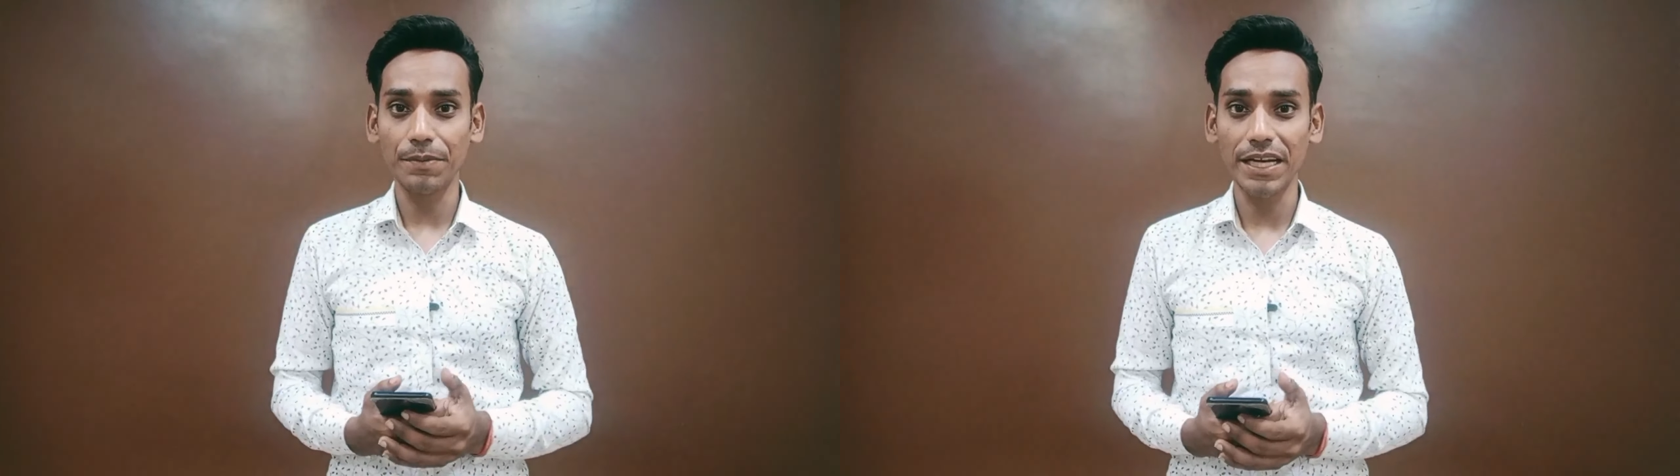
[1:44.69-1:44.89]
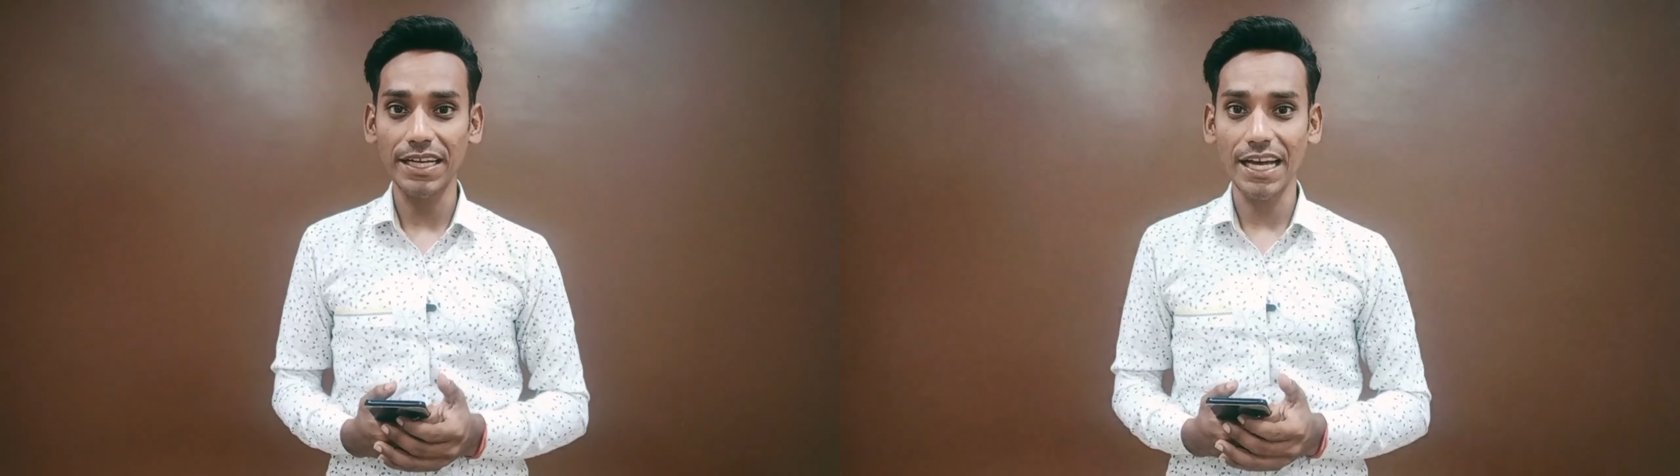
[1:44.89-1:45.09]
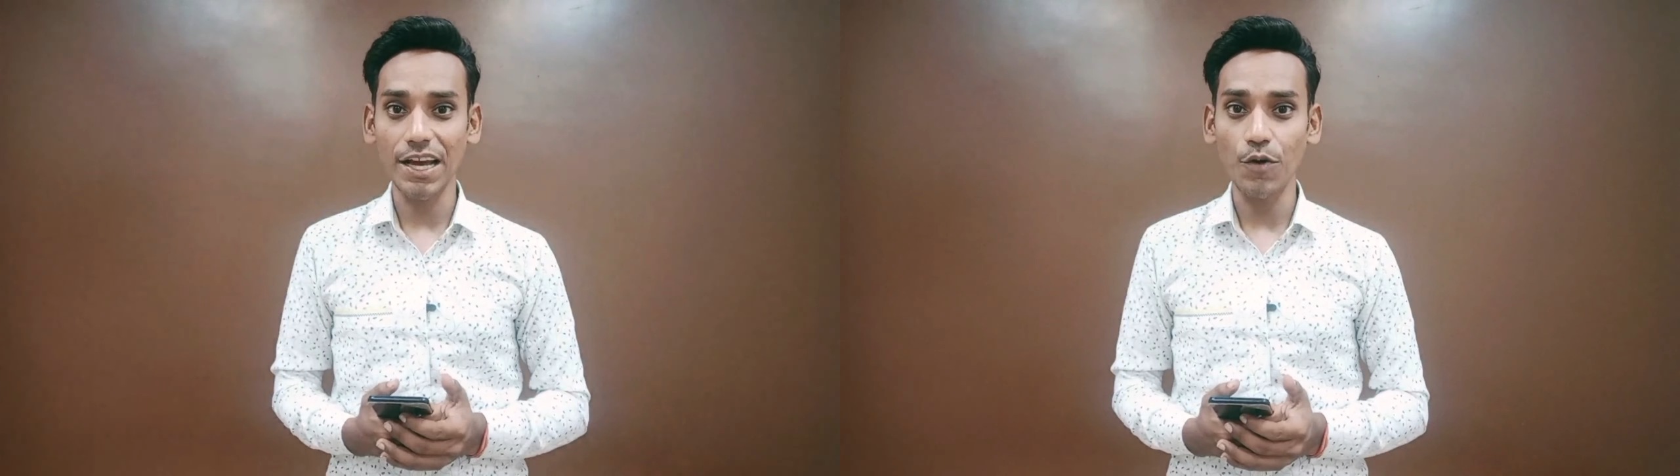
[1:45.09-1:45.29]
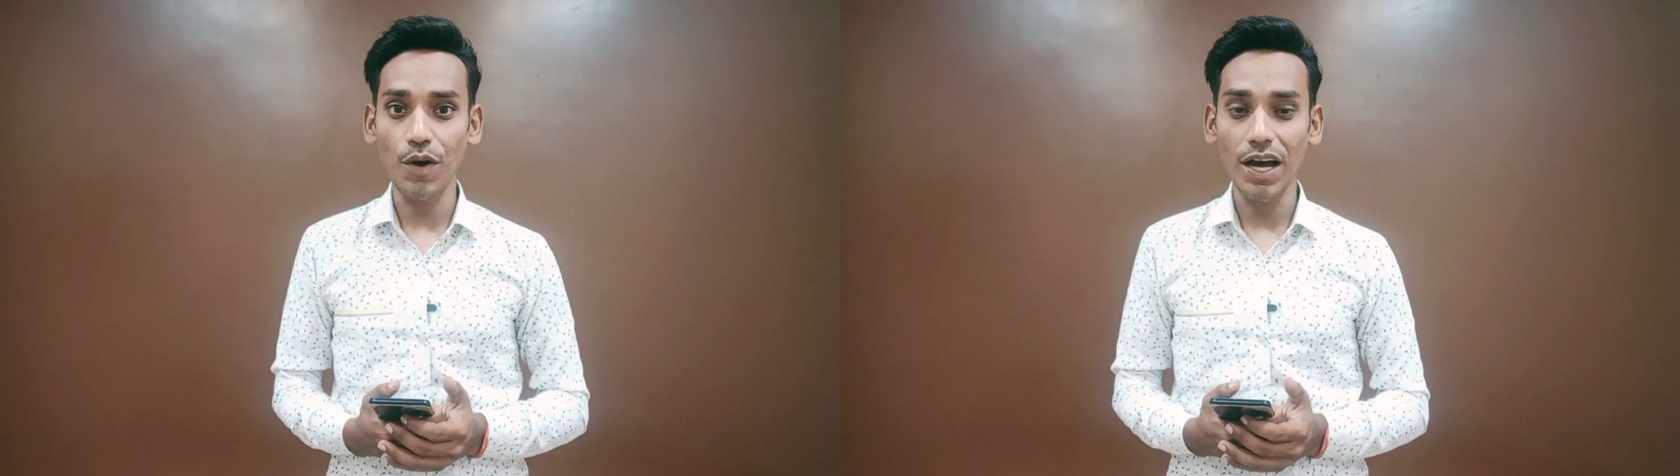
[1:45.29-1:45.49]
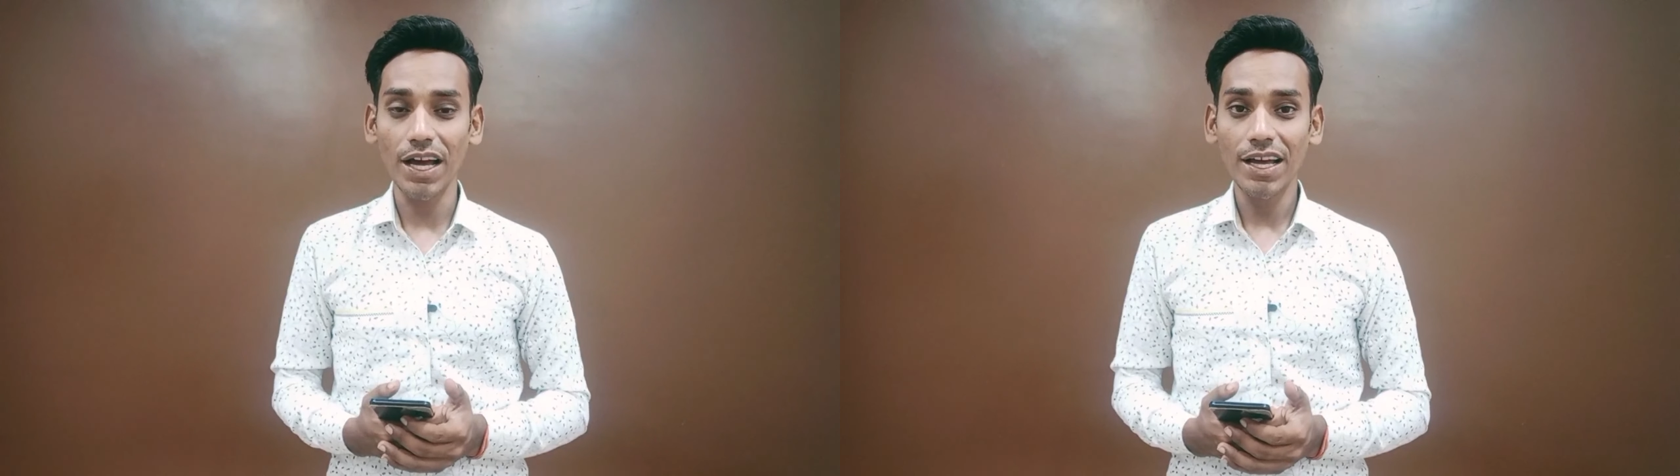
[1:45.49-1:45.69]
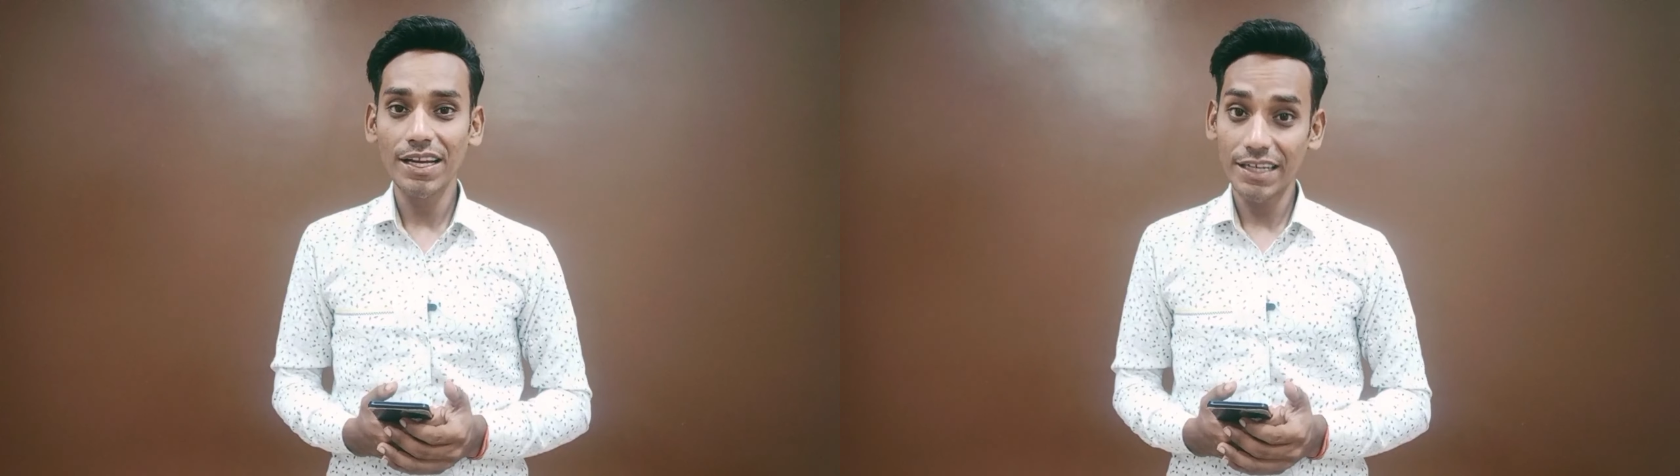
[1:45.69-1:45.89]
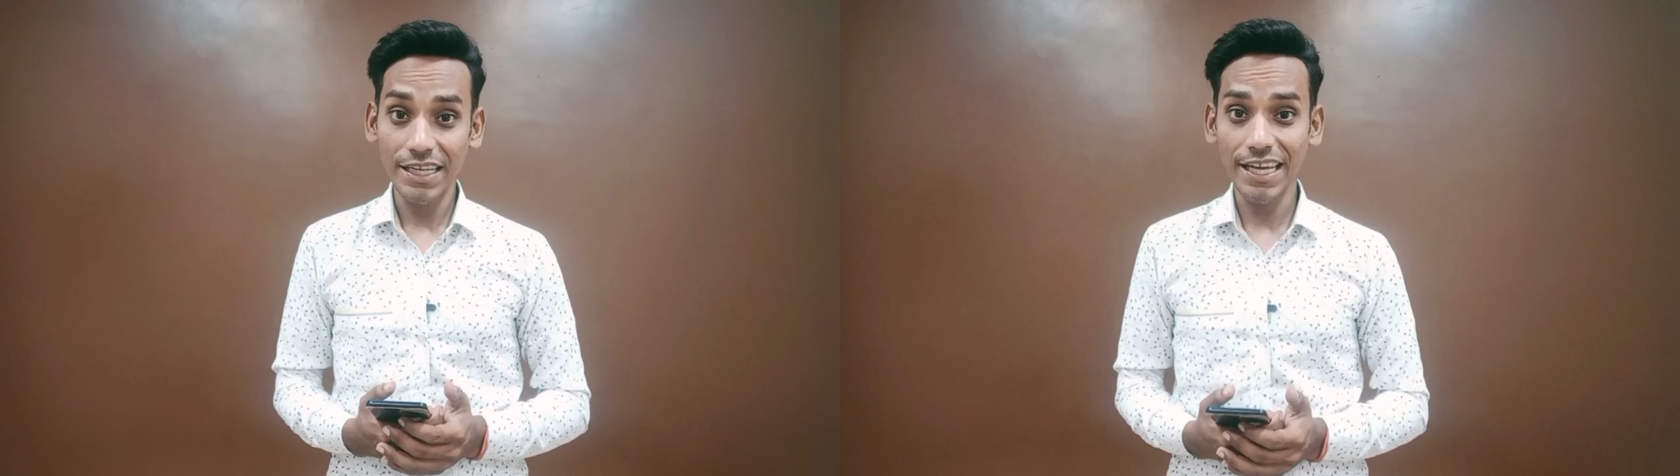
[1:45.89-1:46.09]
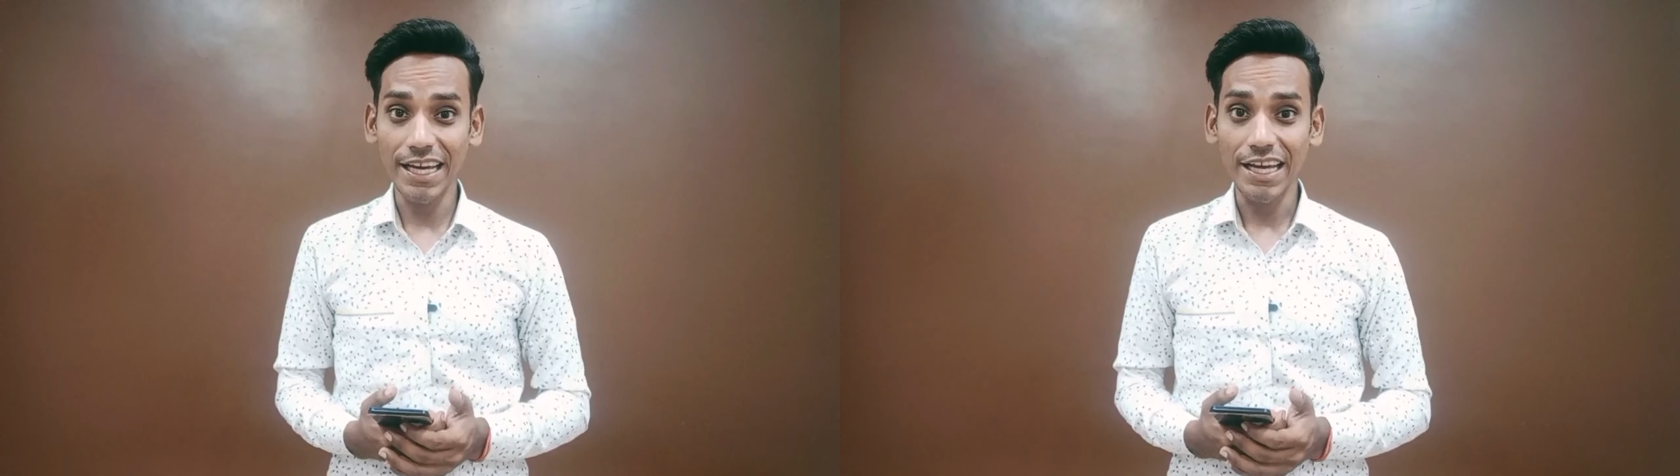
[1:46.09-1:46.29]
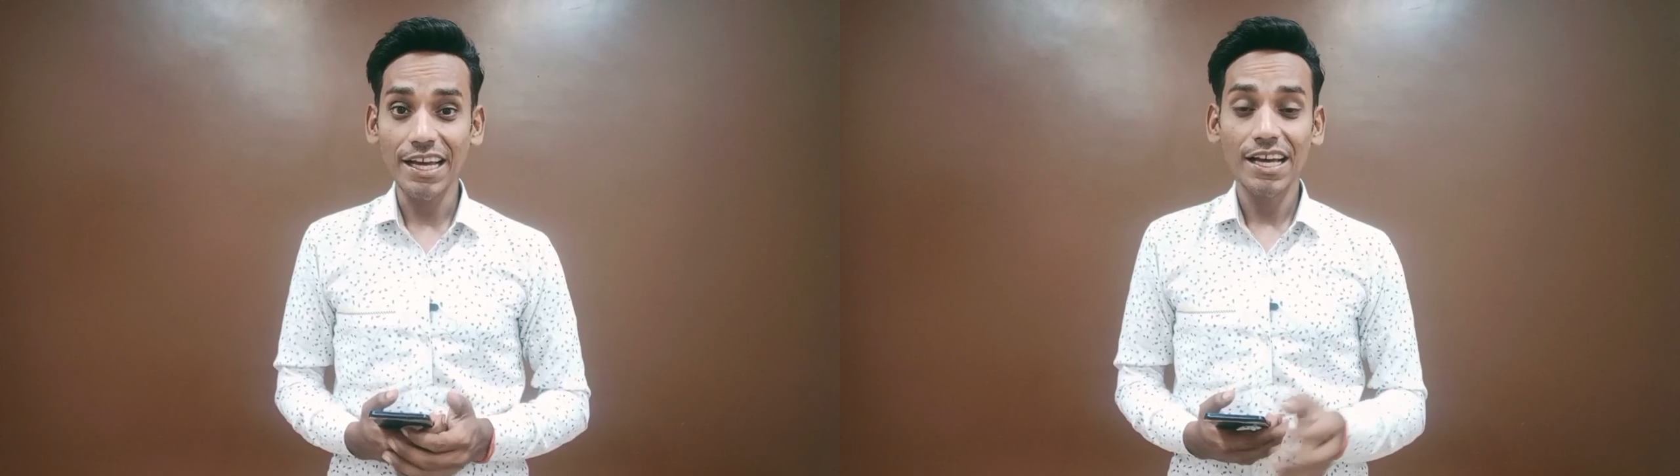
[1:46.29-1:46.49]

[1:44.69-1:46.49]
अपडेट आया हुआ है ठीक है